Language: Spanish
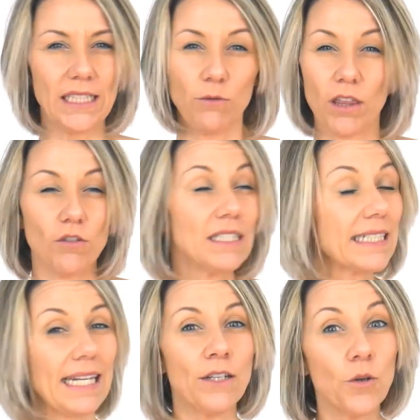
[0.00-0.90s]
a
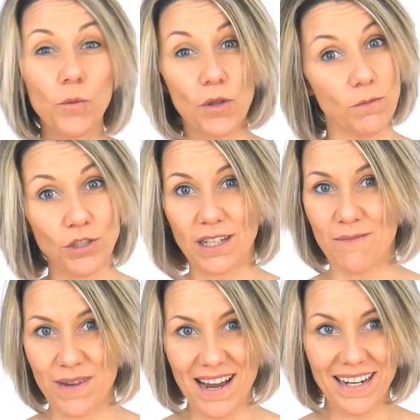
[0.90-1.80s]
situaciones que no podemos
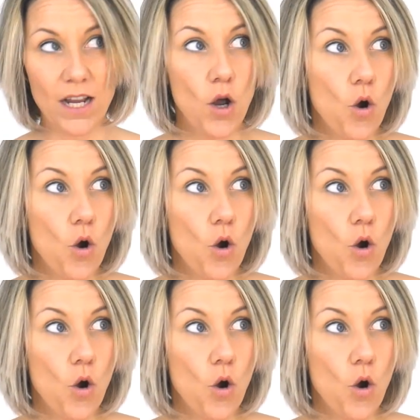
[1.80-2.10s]
cambiar